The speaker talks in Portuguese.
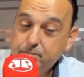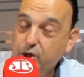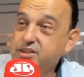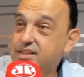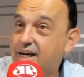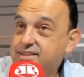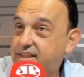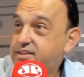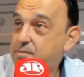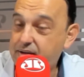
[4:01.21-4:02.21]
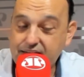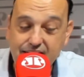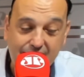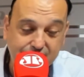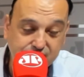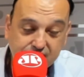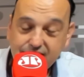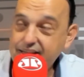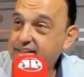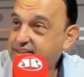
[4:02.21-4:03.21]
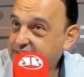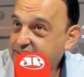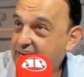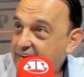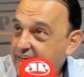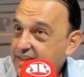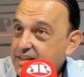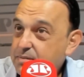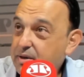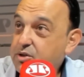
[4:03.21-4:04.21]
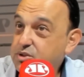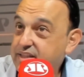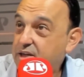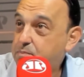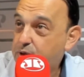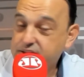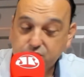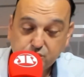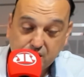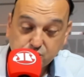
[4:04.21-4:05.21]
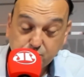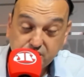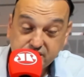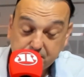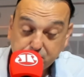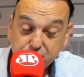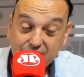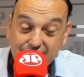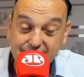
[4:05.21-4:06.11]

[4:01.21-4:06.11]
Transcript: pode dar a sensibilidade necessária para que o Estado possa ajudar os municípios.